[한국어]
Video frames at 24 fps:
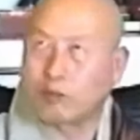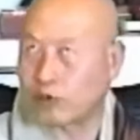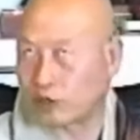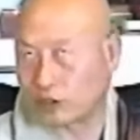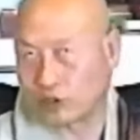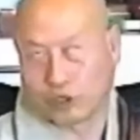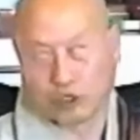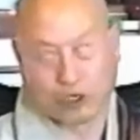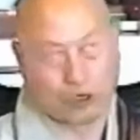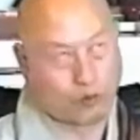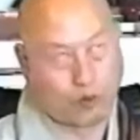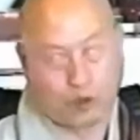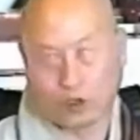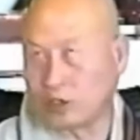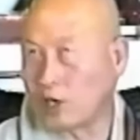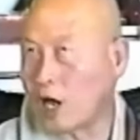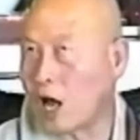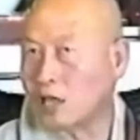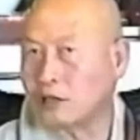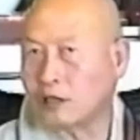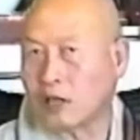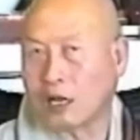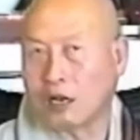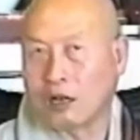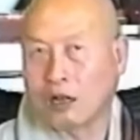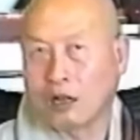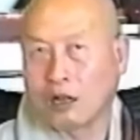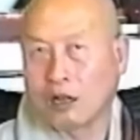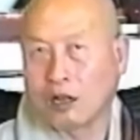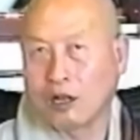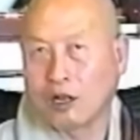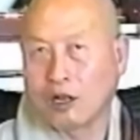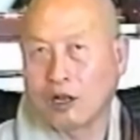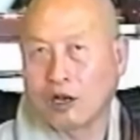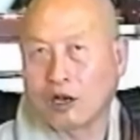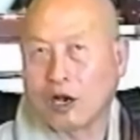포동포동한데
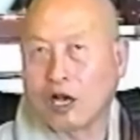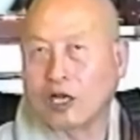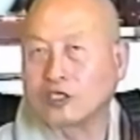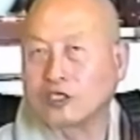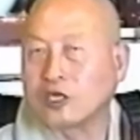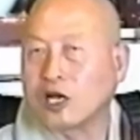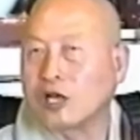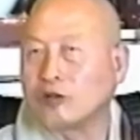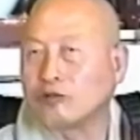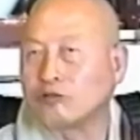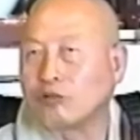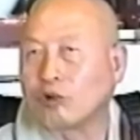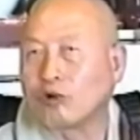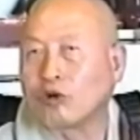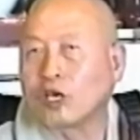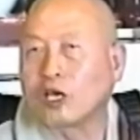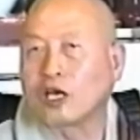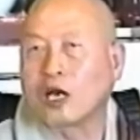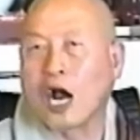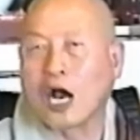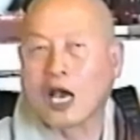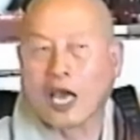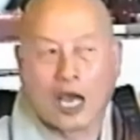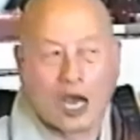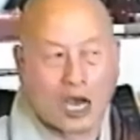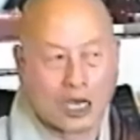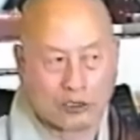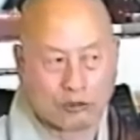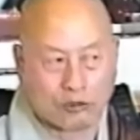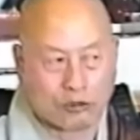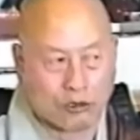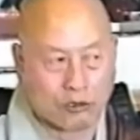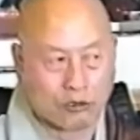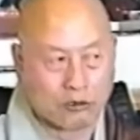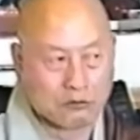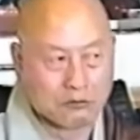가시나는 독이
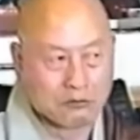강해가지고